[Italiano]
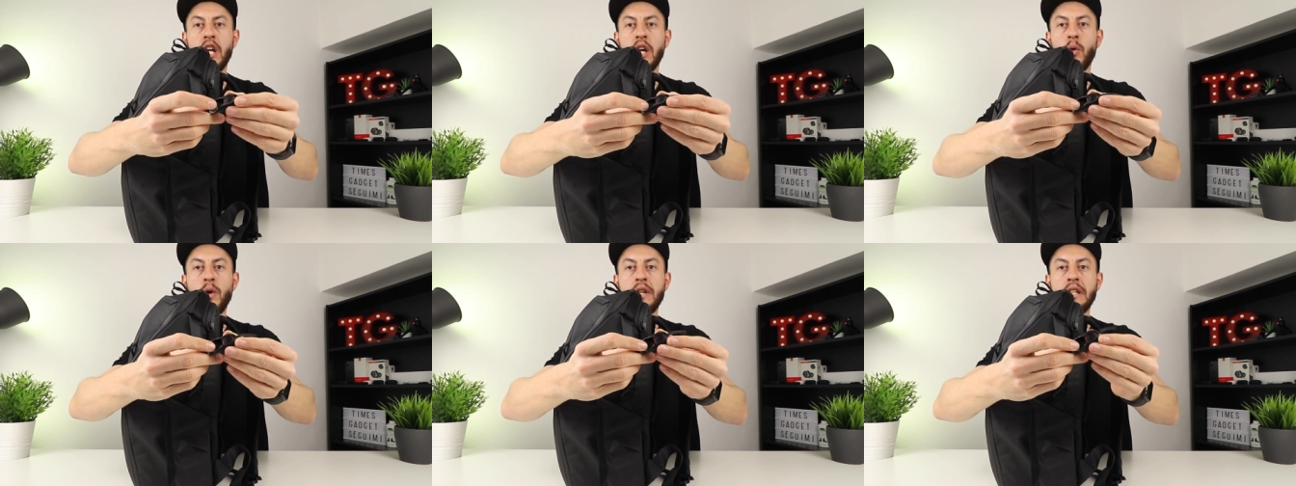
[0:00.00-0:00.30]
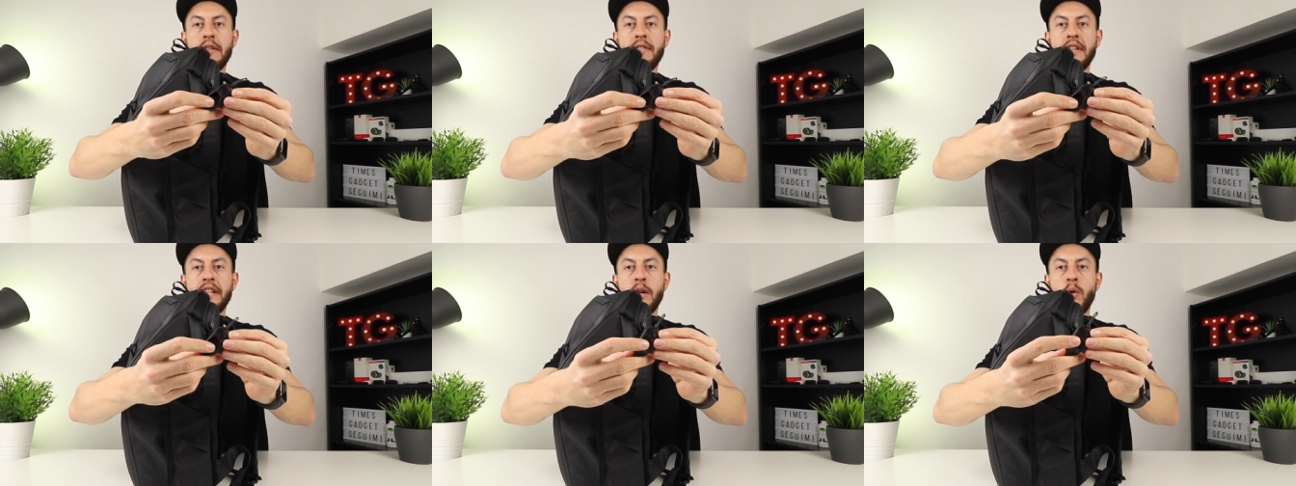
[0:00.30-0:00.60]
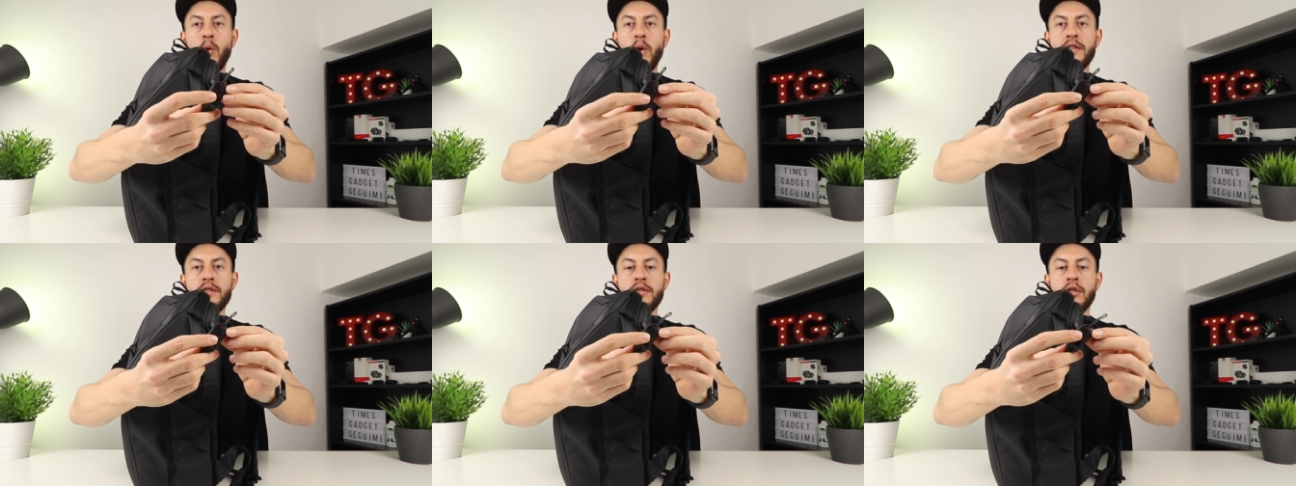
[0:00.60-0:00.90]
quindi avete
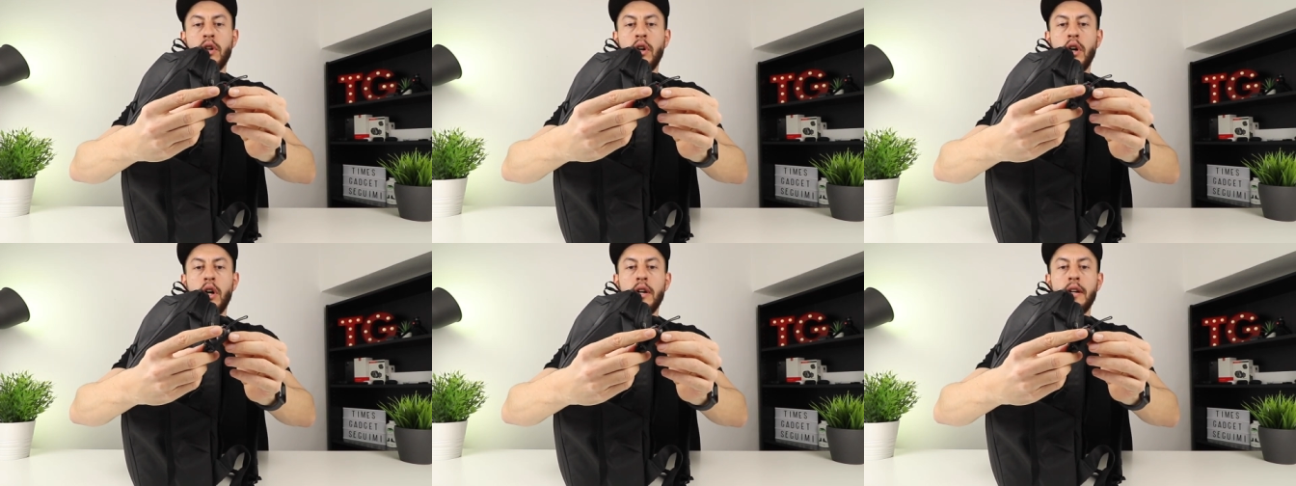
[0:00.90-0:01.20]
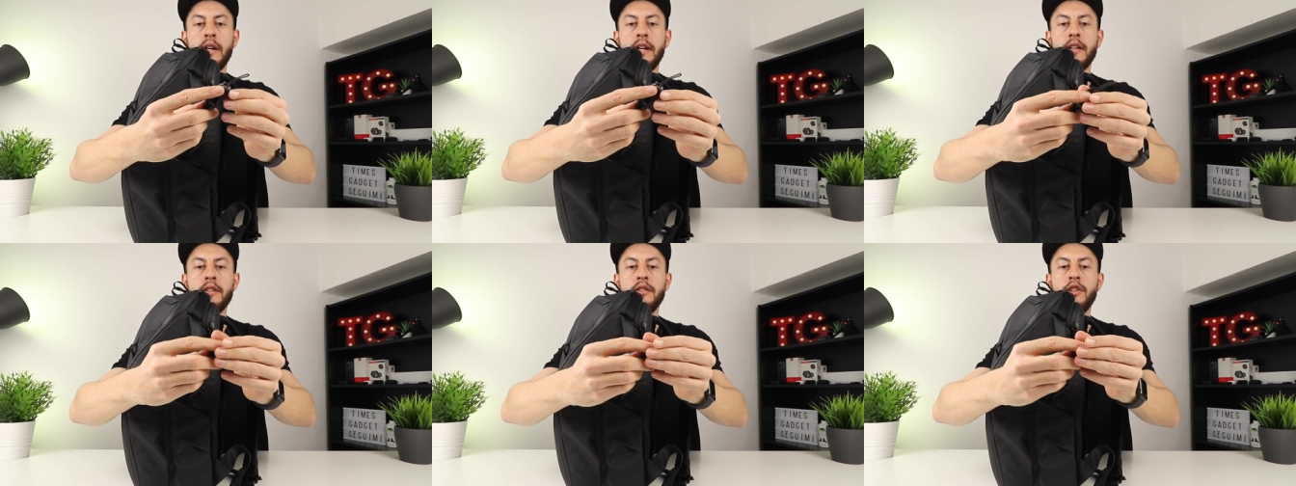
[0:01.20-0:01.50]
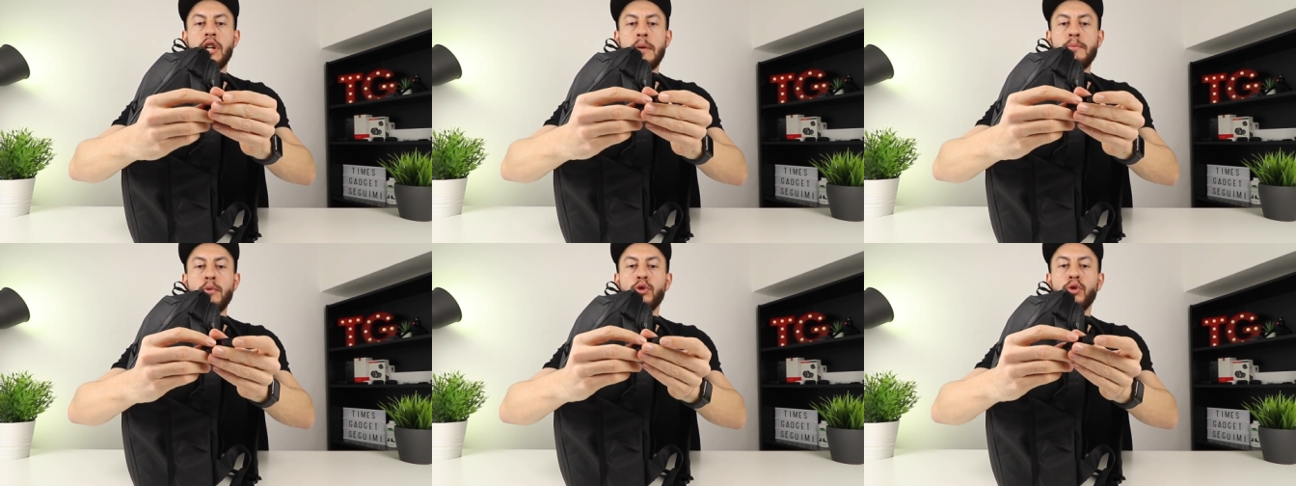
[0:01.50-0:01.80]
questo eh,
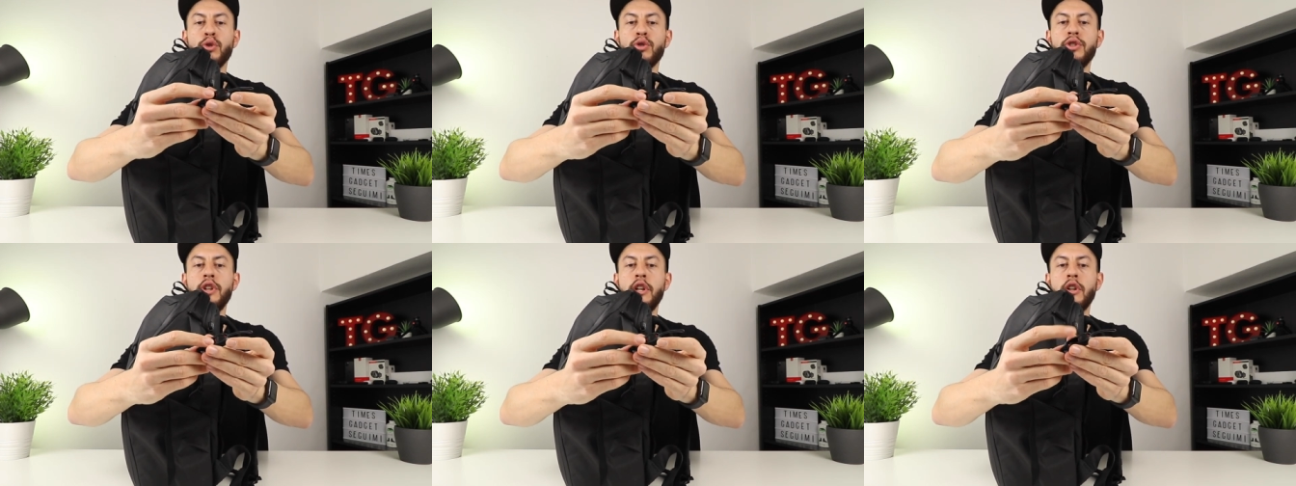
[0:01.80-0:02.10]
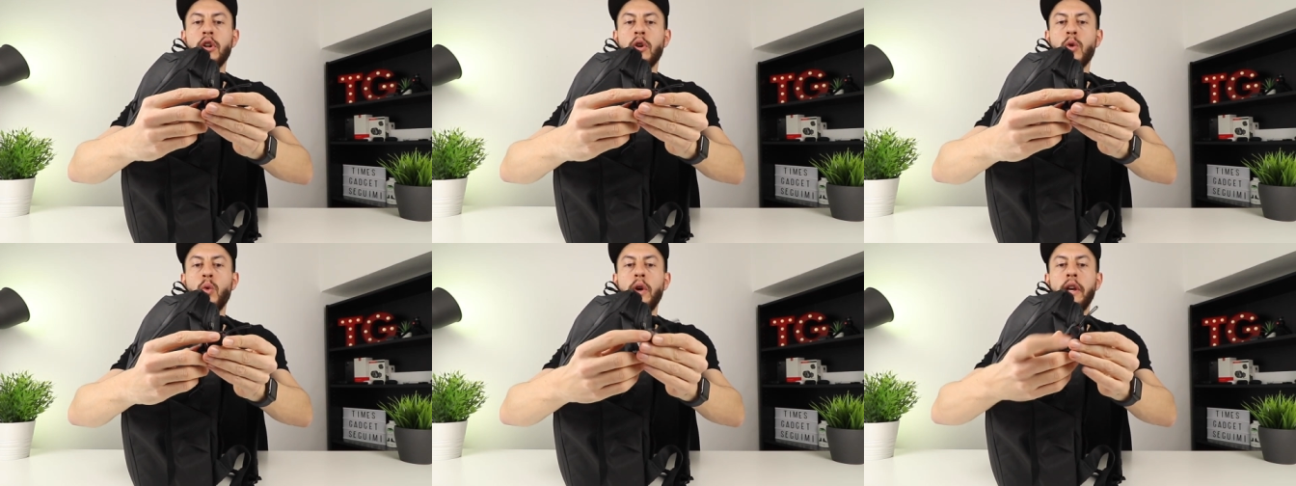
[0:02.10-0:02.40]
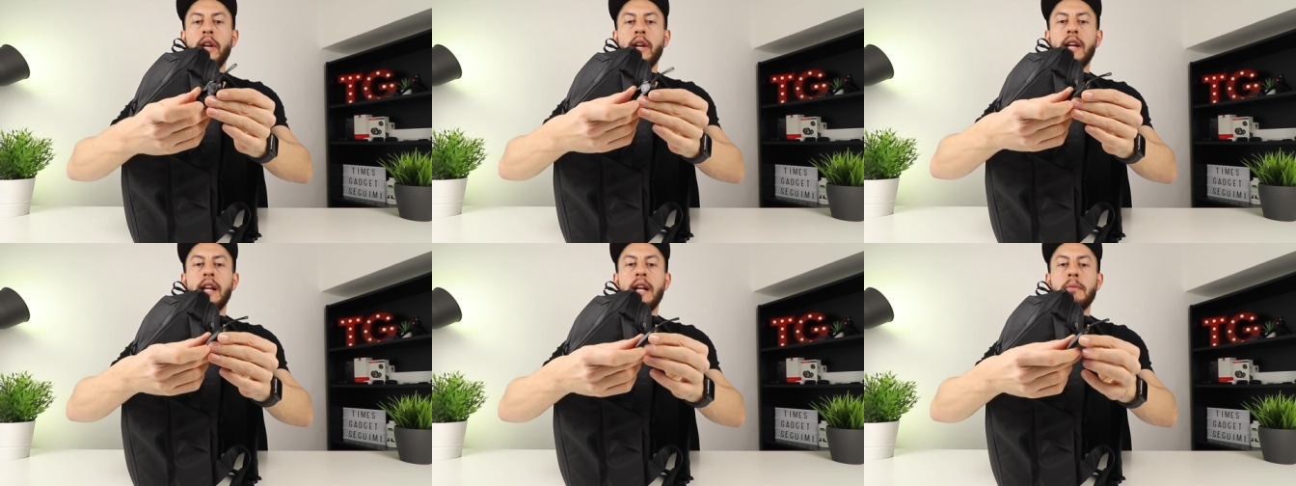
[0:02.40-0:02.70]
diciamo tondino
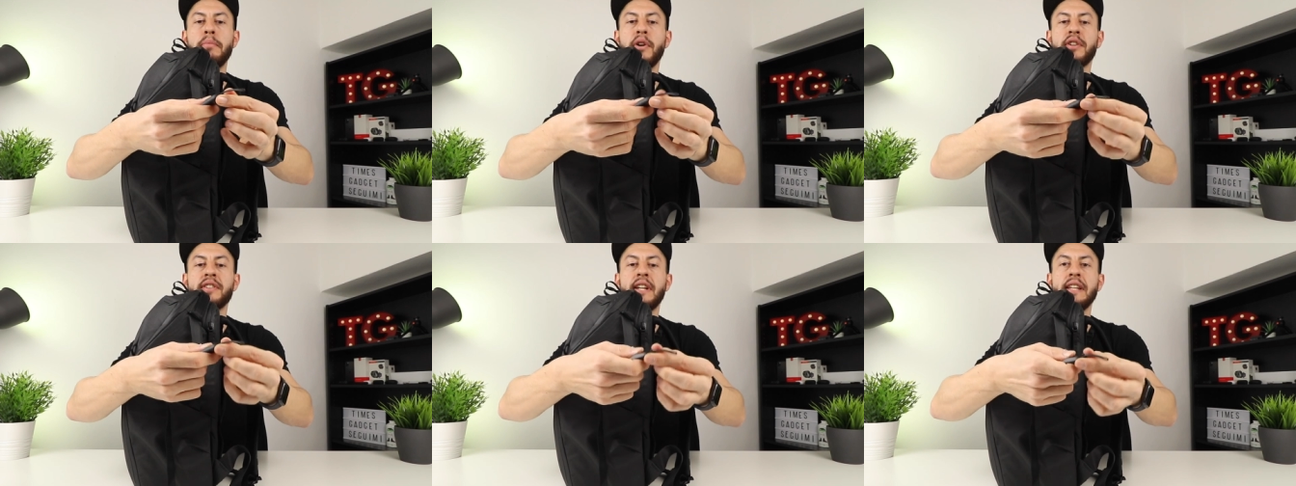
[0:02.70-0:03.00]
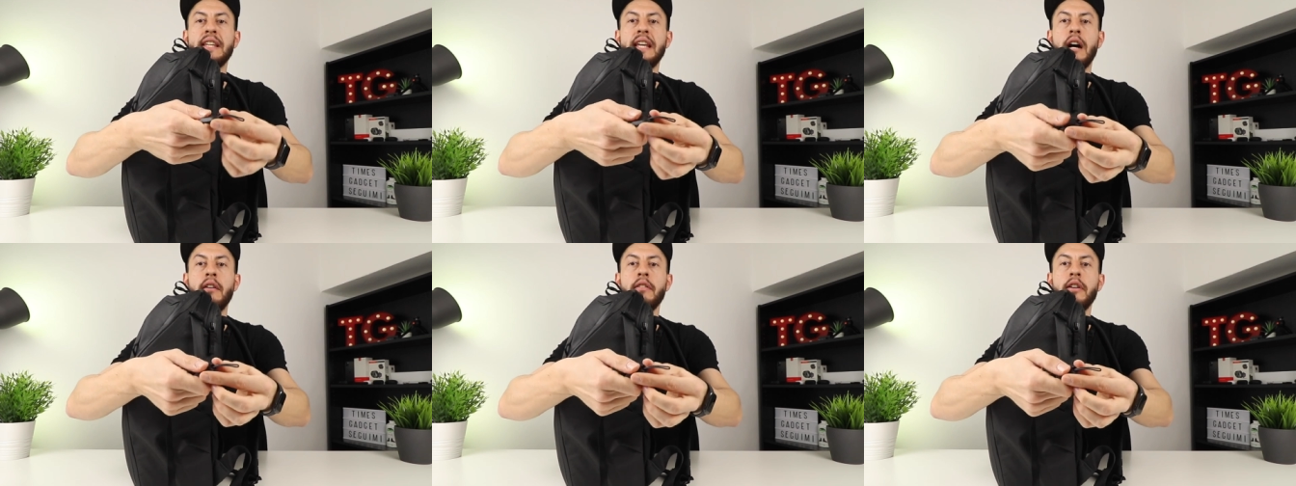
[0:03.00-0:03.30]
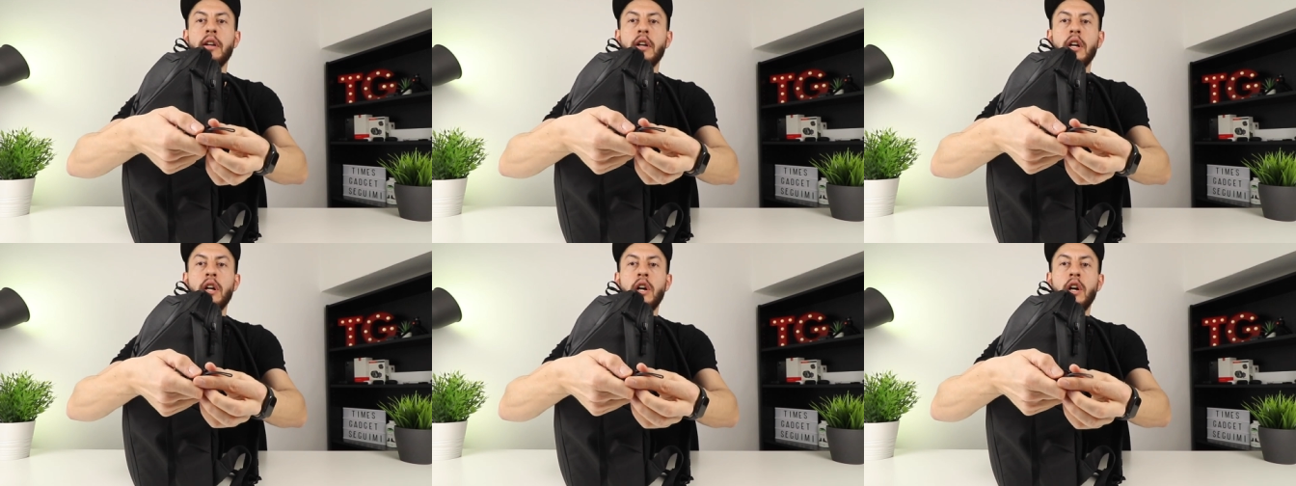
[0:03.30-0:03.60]
qui che è il
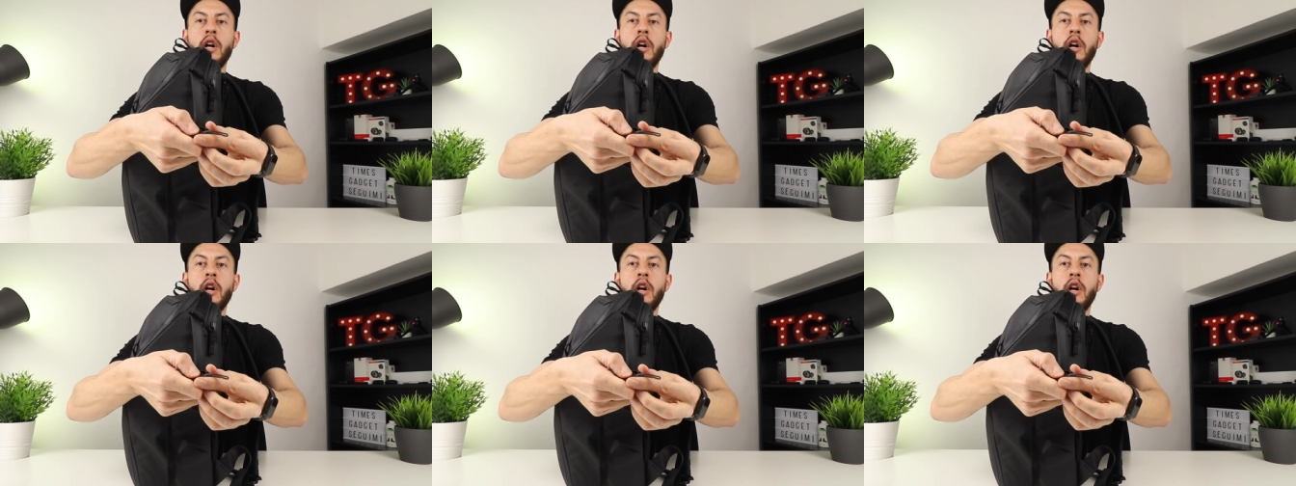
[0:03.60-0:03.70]
portachiavi